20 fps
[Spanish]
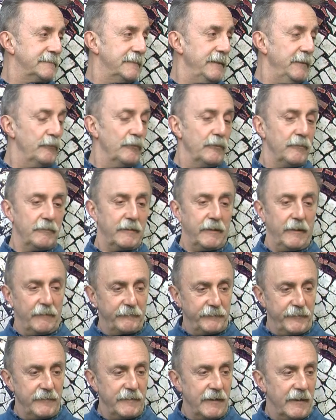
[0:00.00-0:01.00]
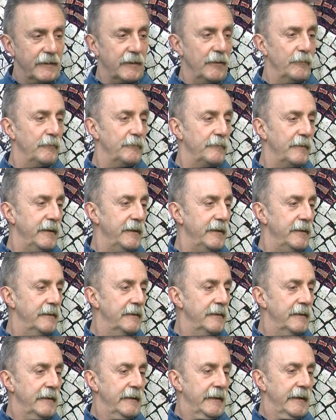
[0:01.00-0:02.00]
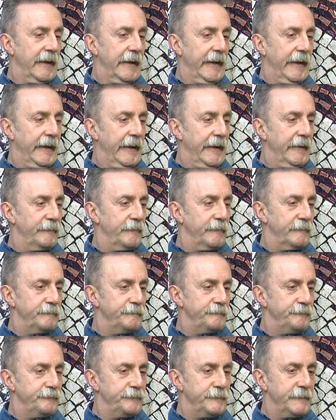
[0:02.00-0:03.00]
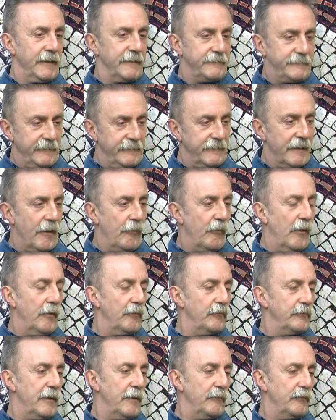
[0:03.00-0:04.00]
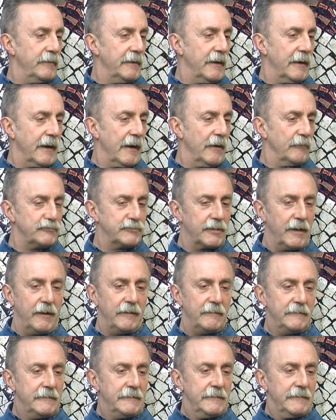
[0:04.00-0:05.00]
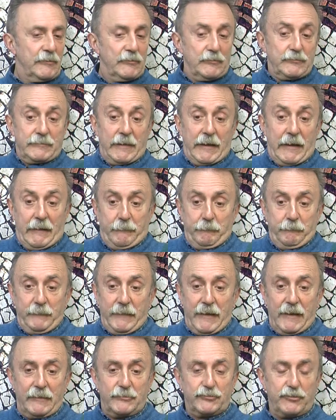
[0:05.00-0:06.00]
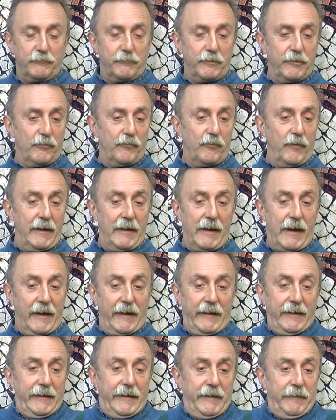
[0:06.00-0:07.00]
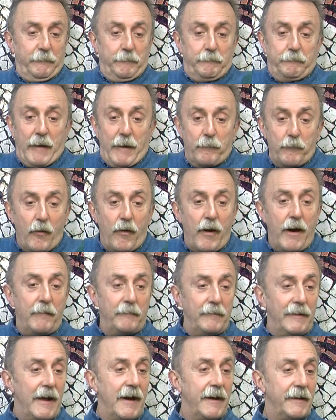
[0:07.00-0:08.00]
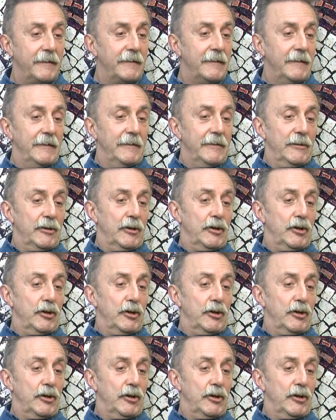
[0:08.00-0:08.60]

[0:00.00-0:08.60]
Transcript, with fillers: masivo que al fin y al cabo va a ir eh, destinado a una buena causa. O sea, miel sobre hojuelas. Y vamos a hablar